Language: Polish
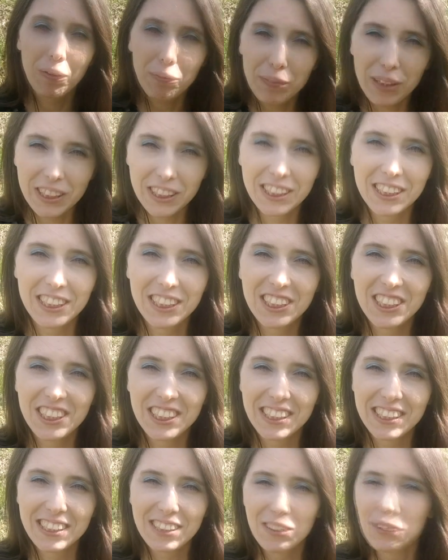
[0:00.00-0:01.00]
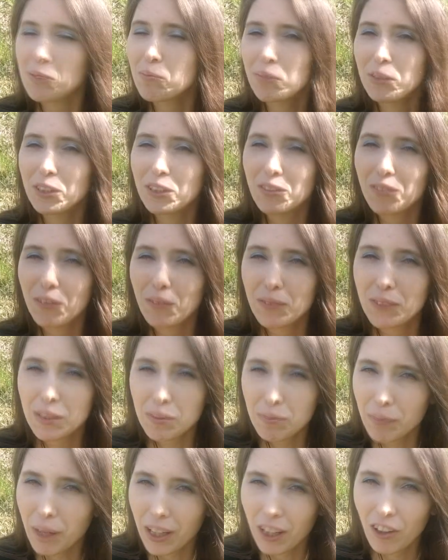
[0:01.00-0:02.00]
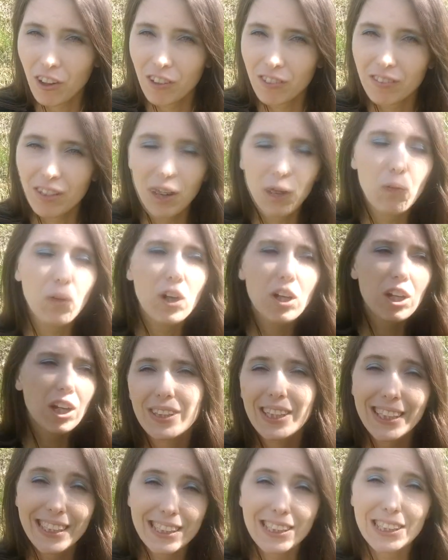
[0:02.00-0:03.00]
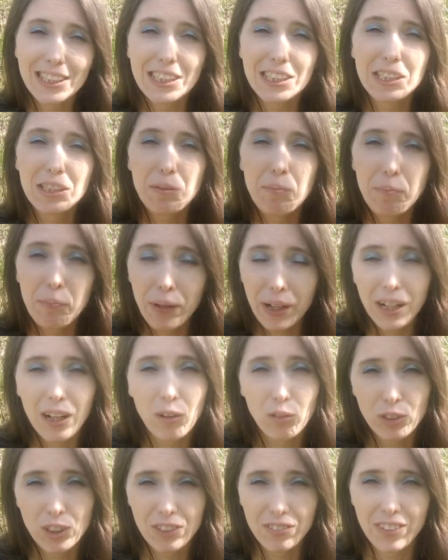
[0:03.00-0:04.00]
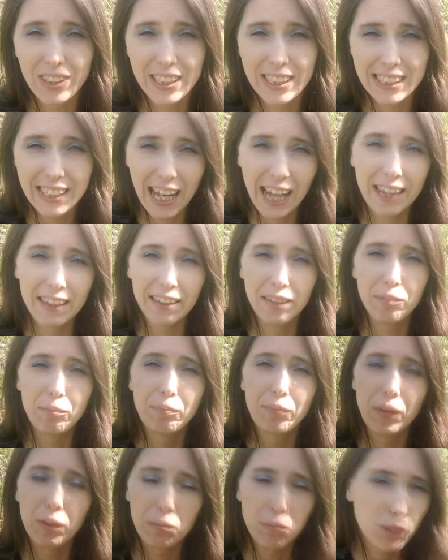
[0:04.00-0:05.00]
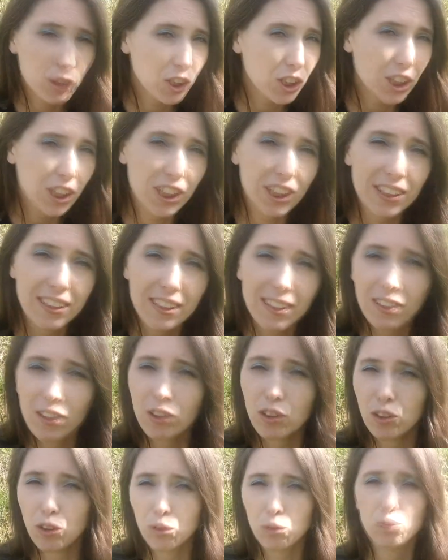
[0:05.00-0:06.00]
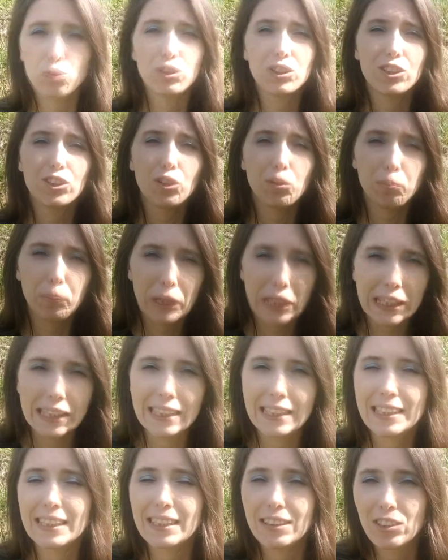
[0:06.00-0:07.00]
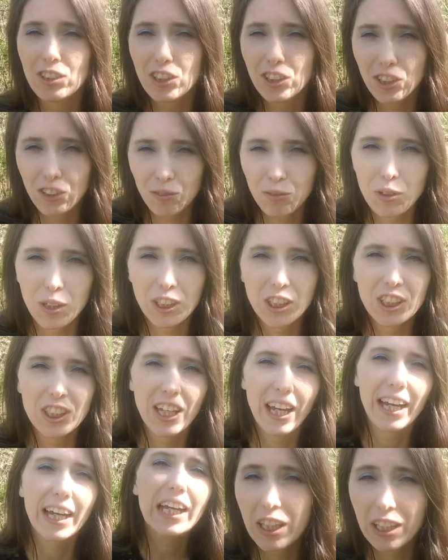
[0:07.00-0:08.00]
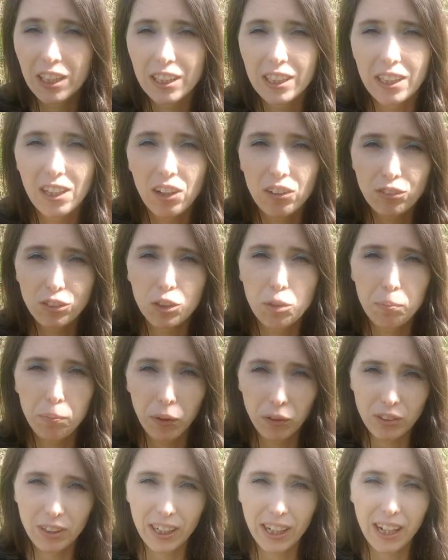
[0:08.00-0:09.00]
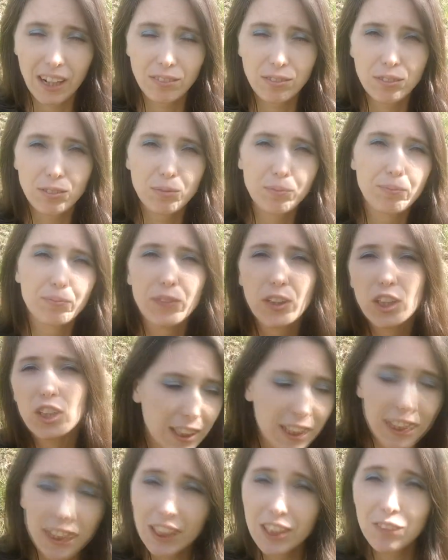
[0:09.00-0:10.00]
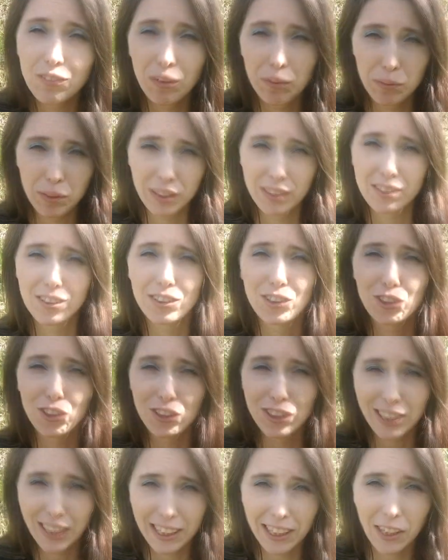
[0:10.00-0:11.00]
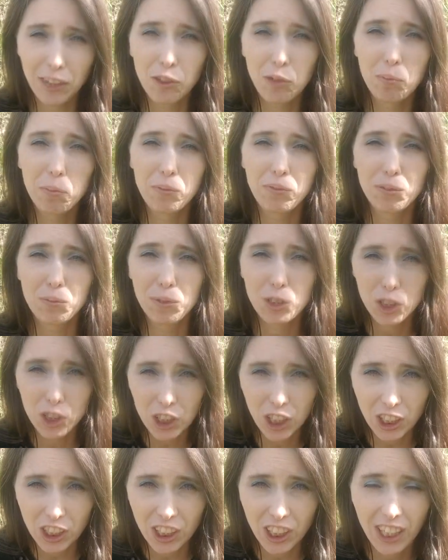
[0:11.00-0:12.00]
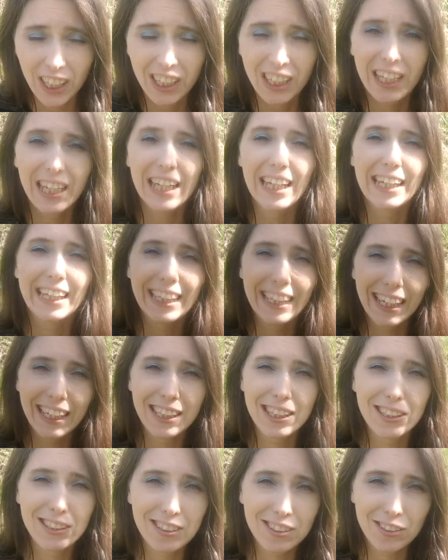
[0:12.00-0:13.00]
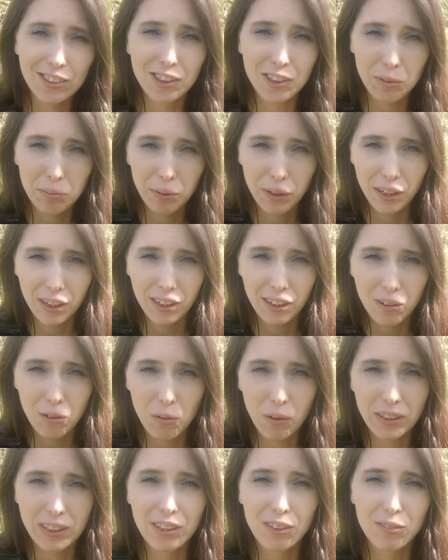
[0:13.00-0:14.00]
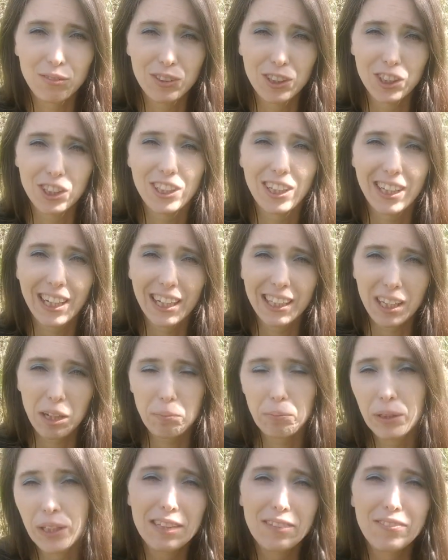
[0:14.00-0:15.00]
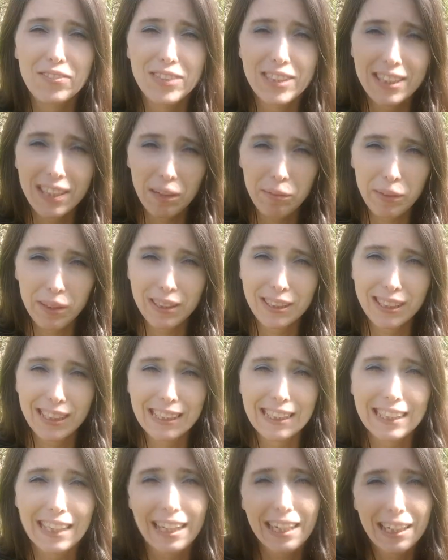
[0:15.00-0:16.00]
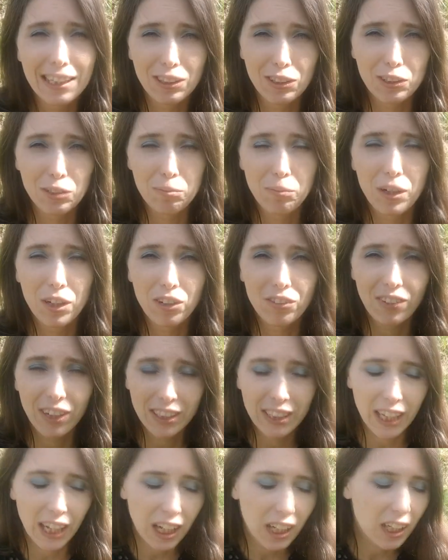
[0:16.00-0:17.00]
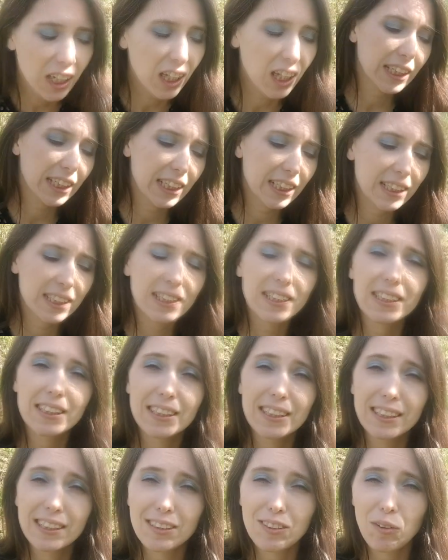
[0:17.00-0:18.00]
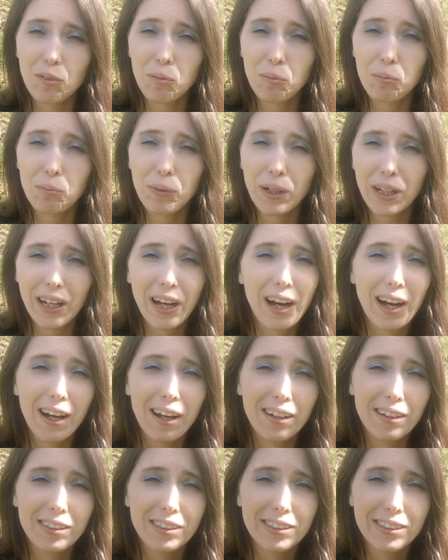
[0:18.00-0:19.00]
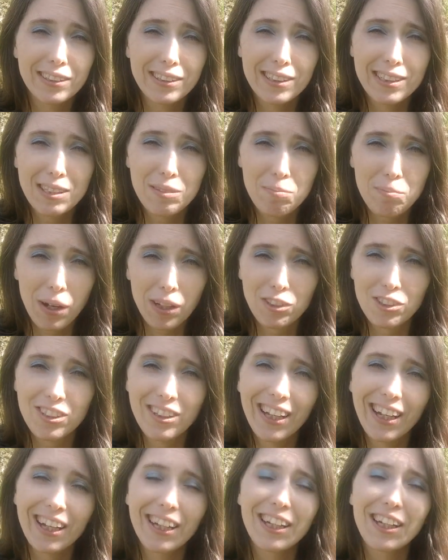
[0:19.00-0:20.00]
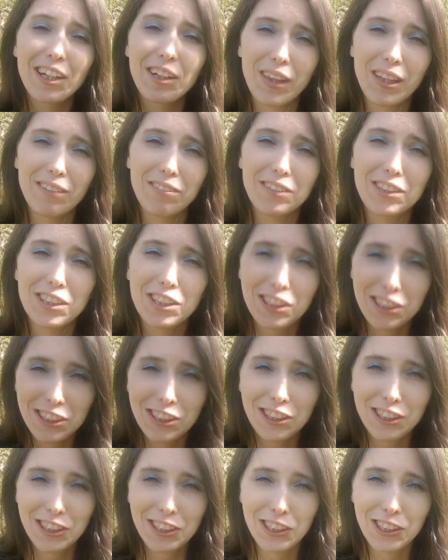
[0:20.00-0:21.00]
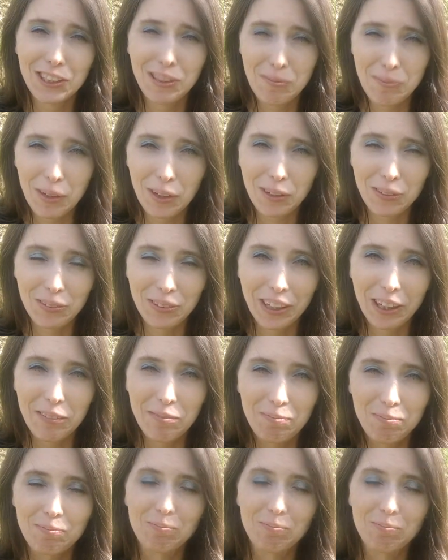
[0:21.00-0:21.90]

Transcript: Mam nadzieję, że sos będzie Wam smakował. Ten sos jest mega uniwersalny możecie nie tylko go użyć do pizzy, czy do właśnie grillowych potraw. Mm, jeśli Wam ten sos zostanie, to powiem szczerze, ja ten sos sobie kładę również na kanapki w zamian za serek do smarowania. Jest, jest to mega y, smaczne, więc nic się nie zmarnuje.